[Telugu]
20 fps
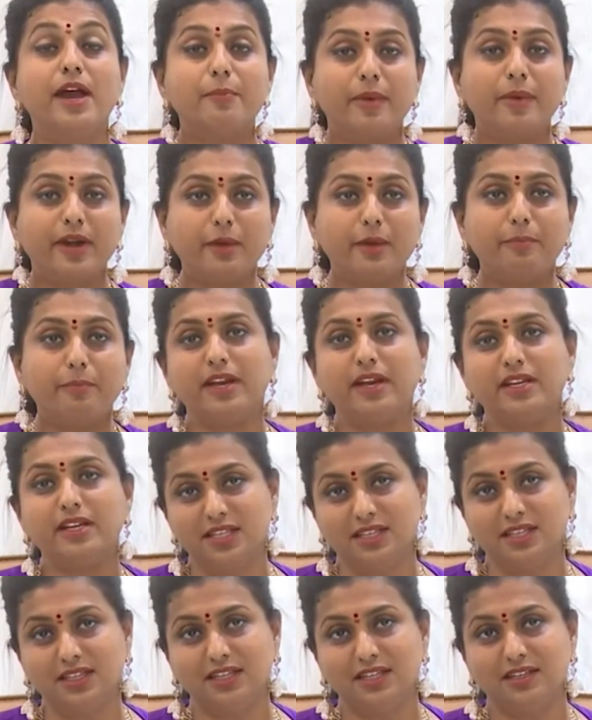భయపడే
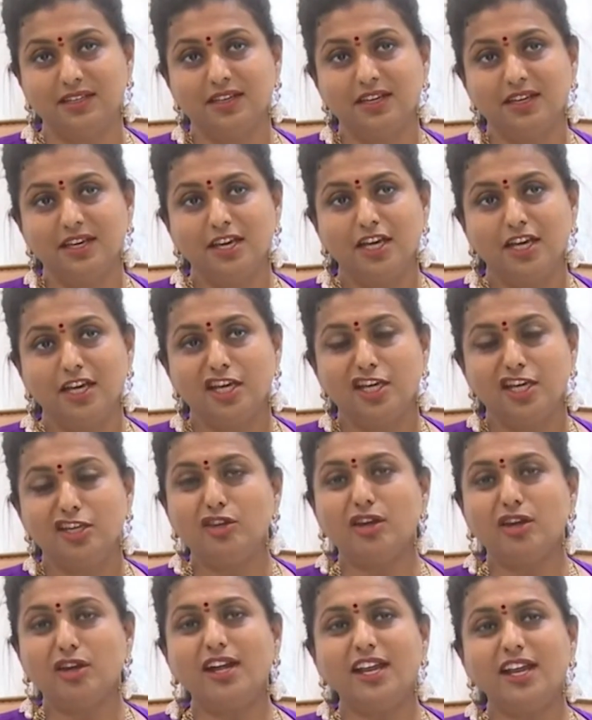పరిస్థితి
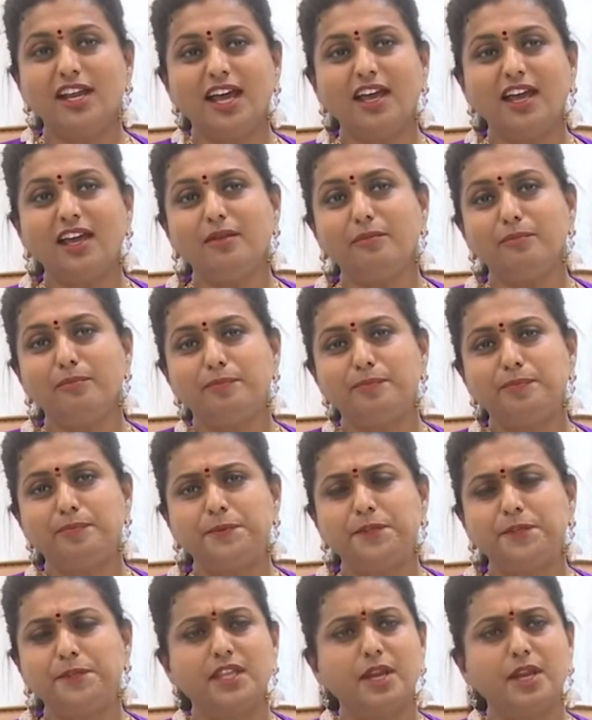ఎందుకంటే
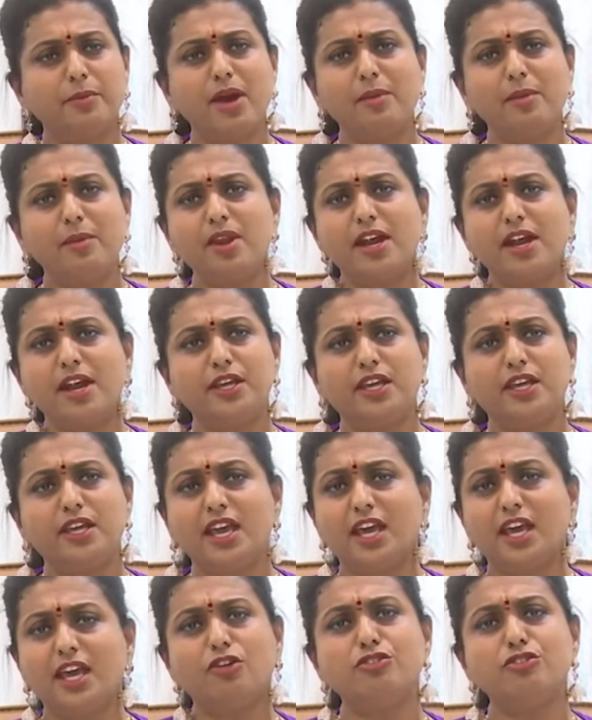చంద్రబాబు నాయుడు
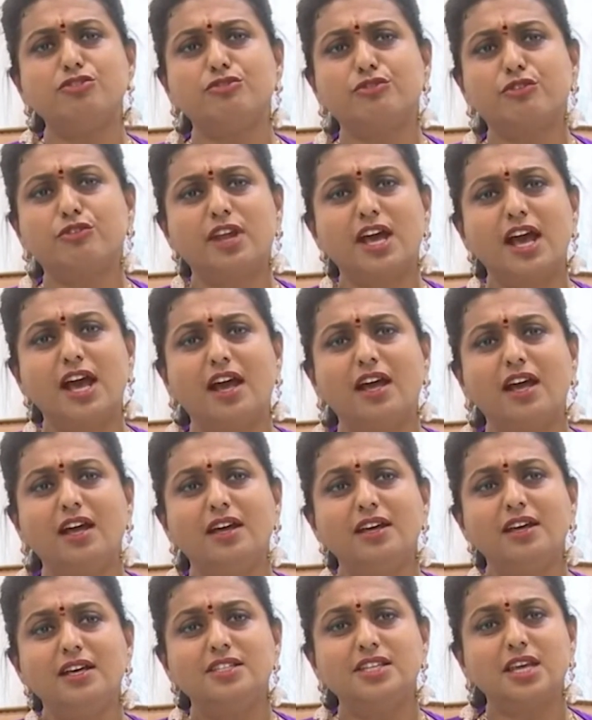ఏ రోజు కూడా
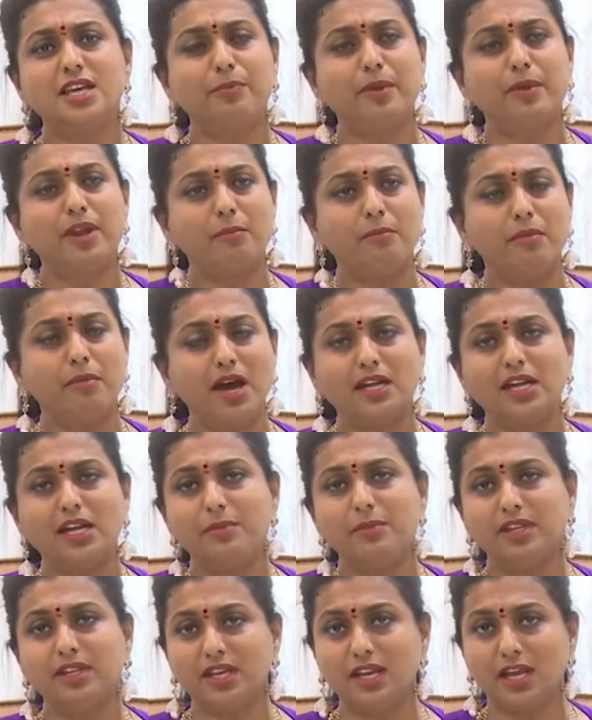చెప్పిన మాట
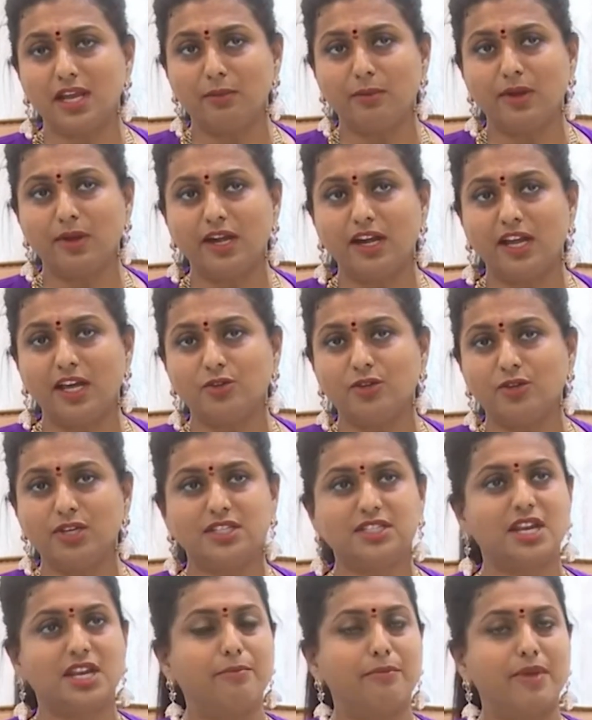మీద నిలబడలేదు
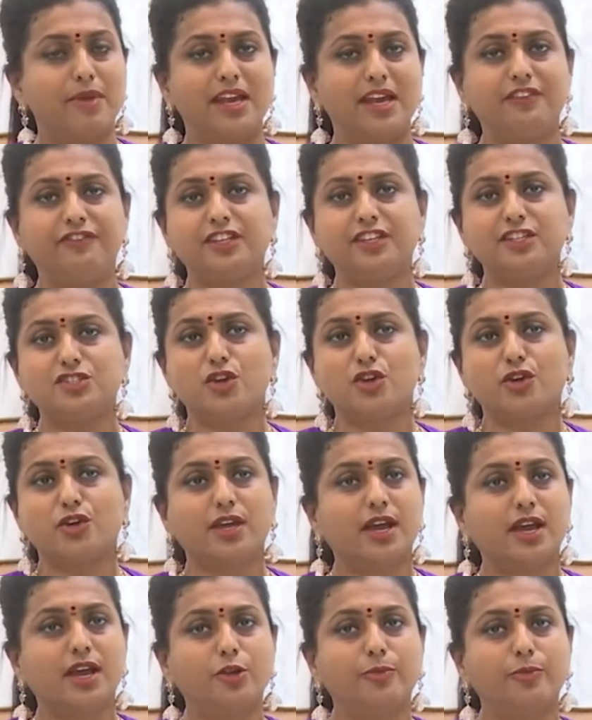ఇచ్చిన
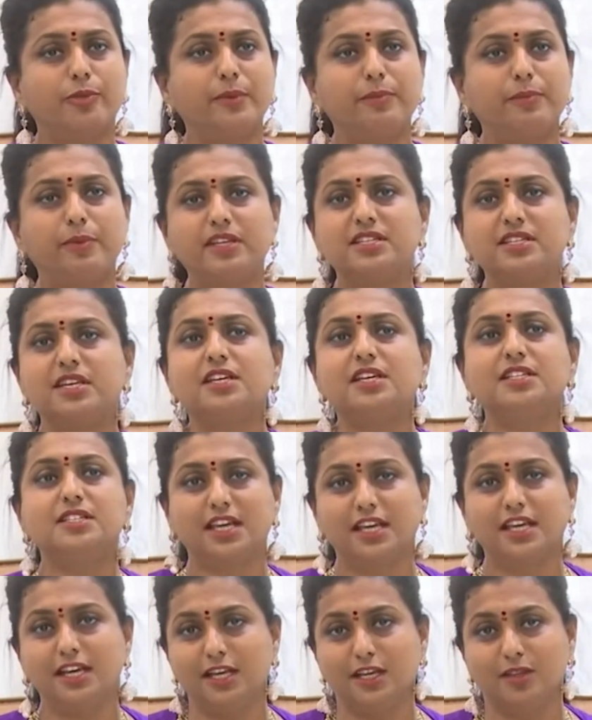మేనిఫెస్టోకి కట్టుబడి ప్రజలకి
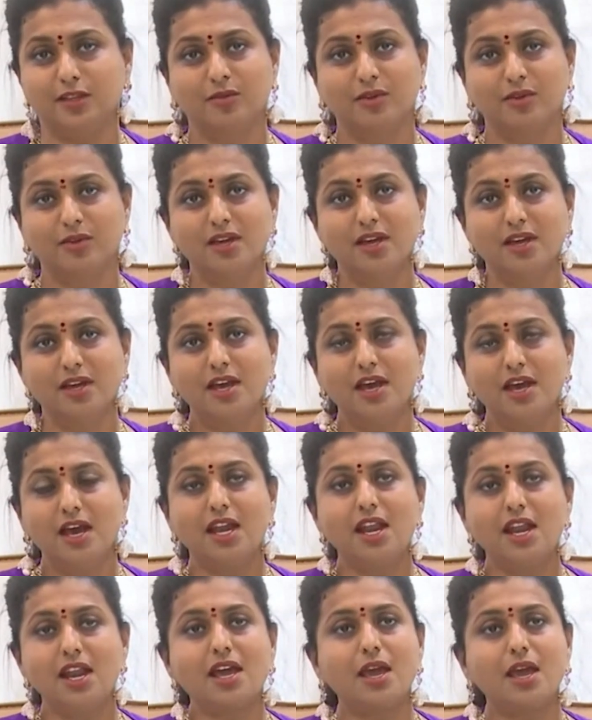చేయలేదు
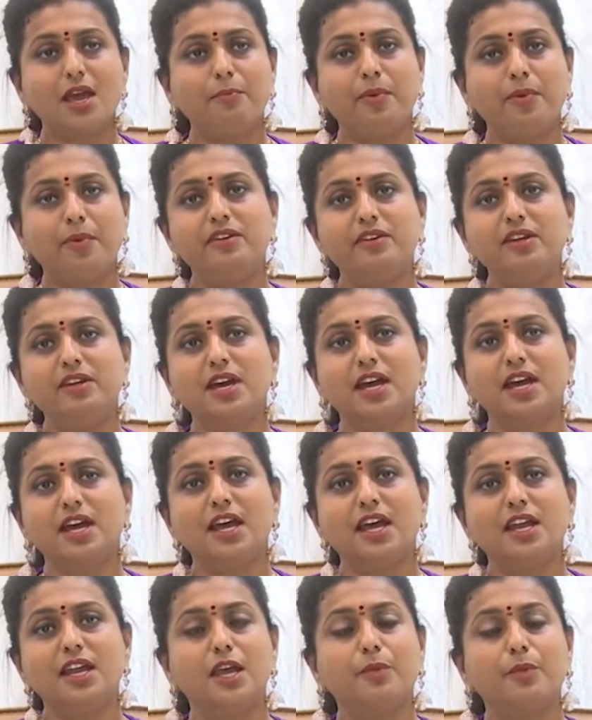అలాగే పవన్
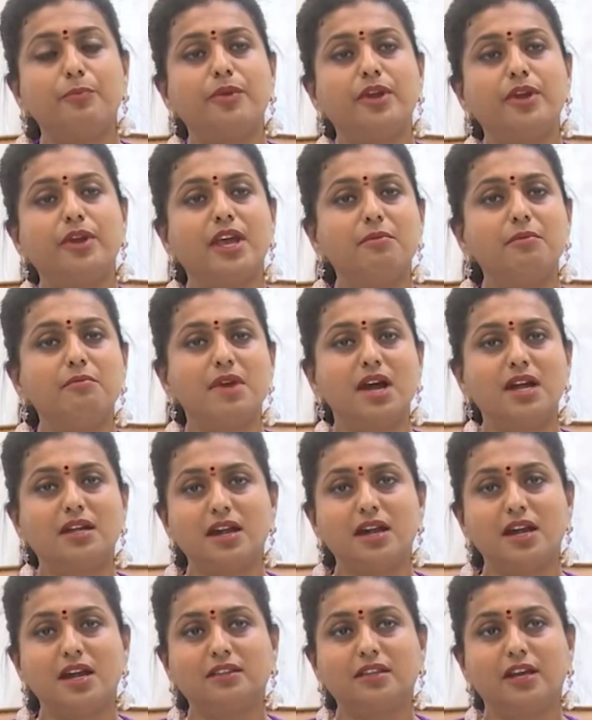కళ్యాణ్ ఎప్పుడు ఏం
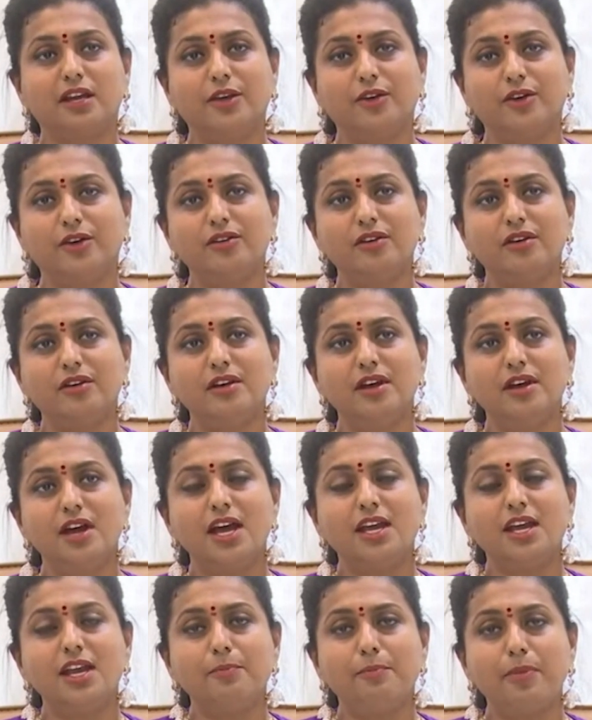మాట్లాడతాడో
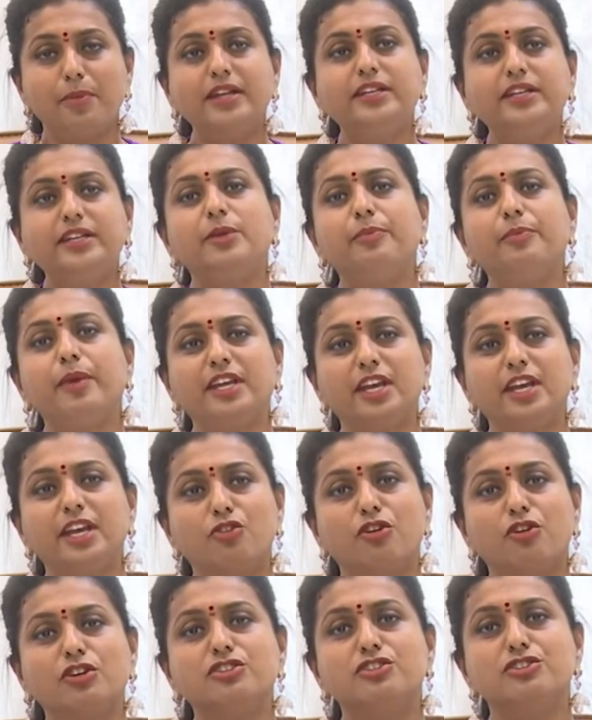ఆయన పార్టీ
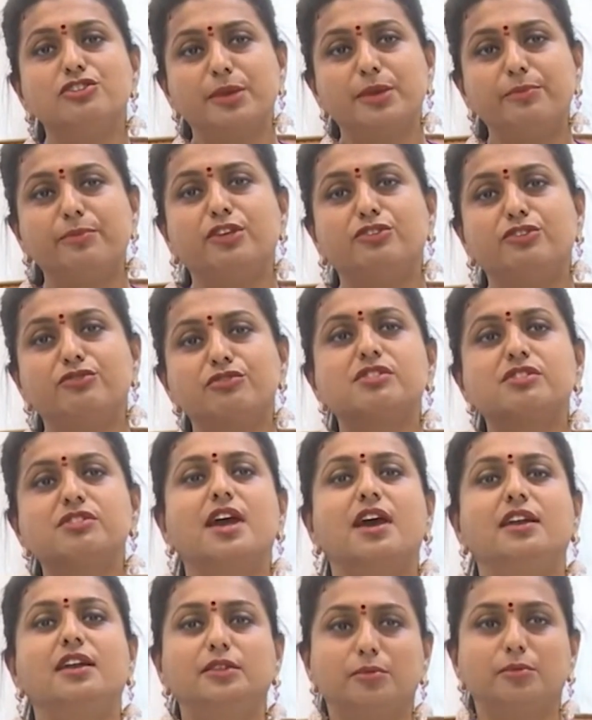పెట్టిన రోజు నుంచే మీరు
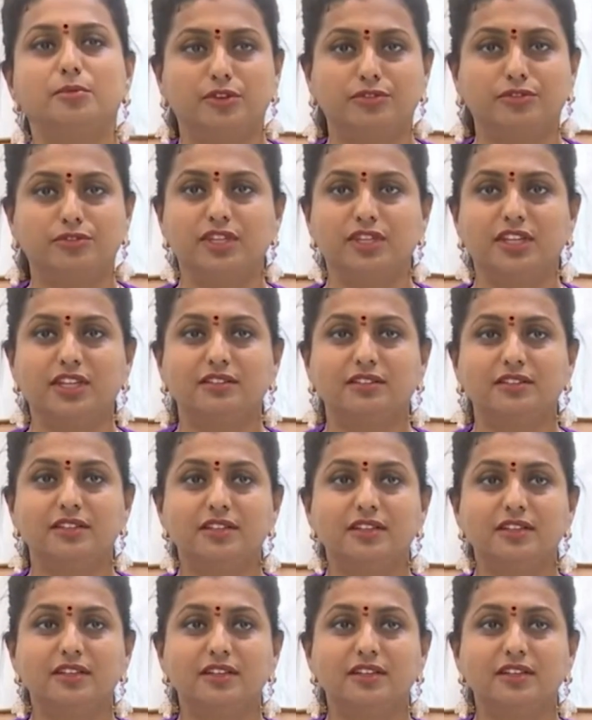చూస్తే అర్థమవుతుంది